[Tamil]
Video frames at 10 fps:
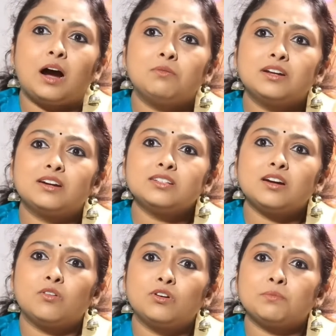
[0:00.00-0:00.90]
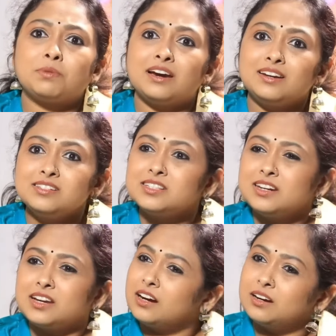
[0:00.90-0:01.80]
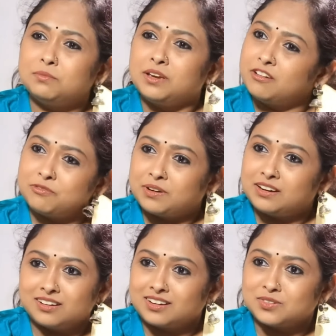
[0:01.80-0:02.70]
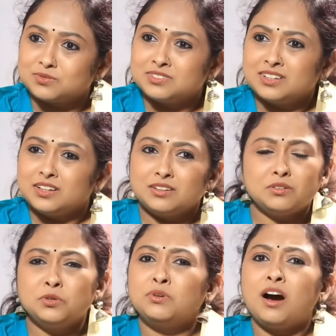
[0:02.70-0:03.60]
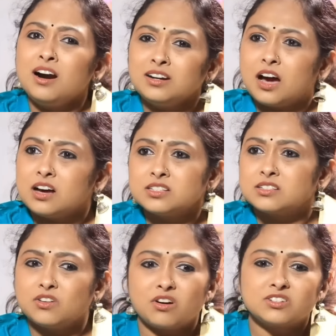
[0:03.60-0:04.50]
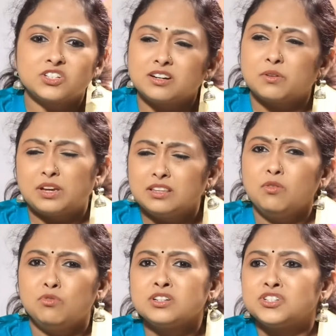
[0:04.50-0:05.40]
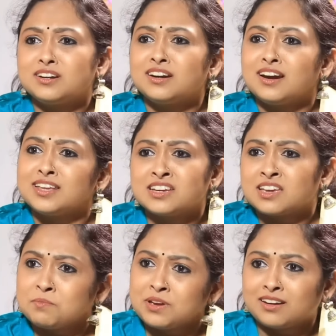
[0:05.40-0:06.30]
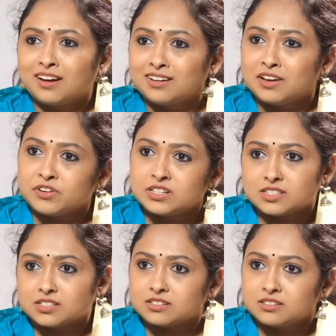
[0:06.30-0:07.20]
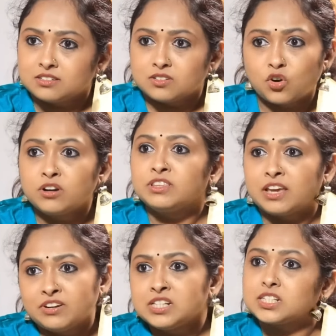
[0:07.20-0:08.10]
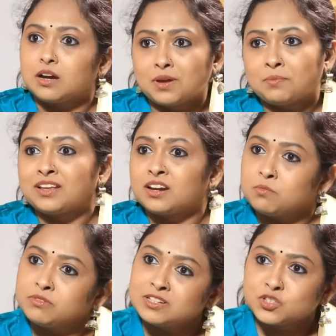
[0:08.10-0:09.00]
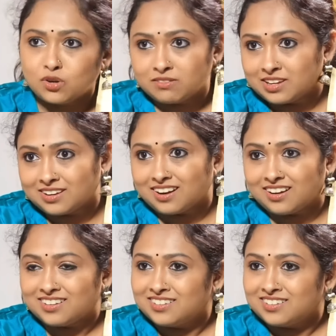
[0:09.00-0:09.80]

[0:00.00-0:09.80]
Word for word: அப்படி இருக்கிறச்சு அவங்களோட பேரண்ட்ஸை நீங்கள் அங்கே பிஹேவ் பண்ணியிருக்கணும் யூ காண்ட் ஆஸ்க் யுவர் சில்ட்ரன் இதே உங்கள் சில்ட்ரன்னா நீங்கள் கேட்பீங்களா எவிடன்ஸு கொண்டு வந்து எவிடன்ஸ் காமி அப்போ தான் நம்புவேன்னு சொல்லுவீங்களா